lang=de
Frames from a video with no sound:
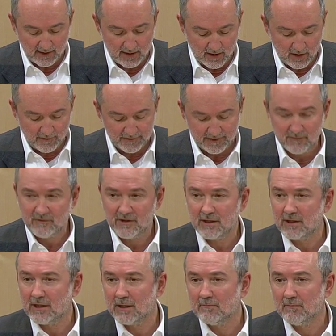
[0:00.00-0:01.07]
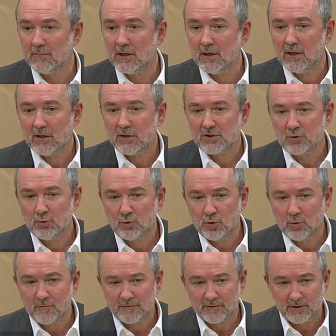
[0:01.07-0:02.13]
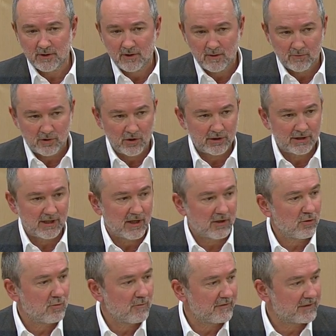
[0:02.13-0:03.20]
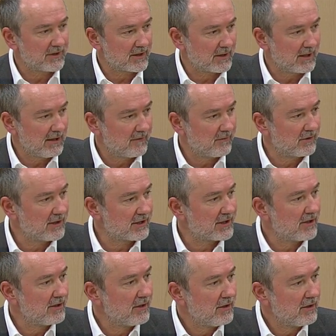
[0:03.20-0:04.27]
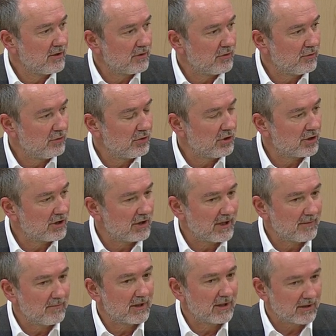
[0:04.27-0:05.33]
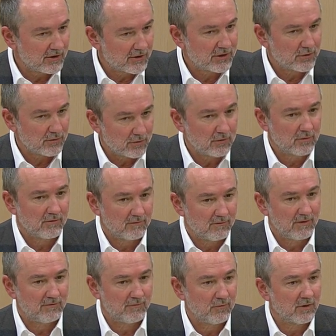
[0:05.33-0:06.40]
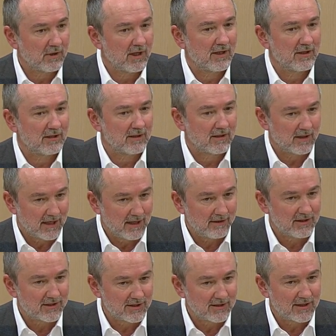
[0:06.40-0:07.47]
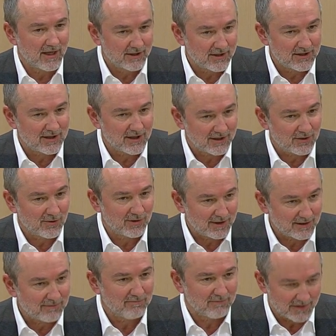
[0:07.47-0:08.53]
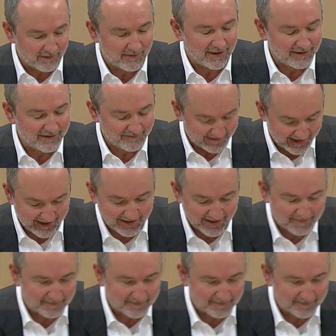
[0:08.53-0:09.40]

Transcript: äh, auf den Weg geben. Zukunft braucht Herkunft. Das gilt für das jüdische Leben genauso wie für eine der ältesten Tageszeitungen der Welt. Danke.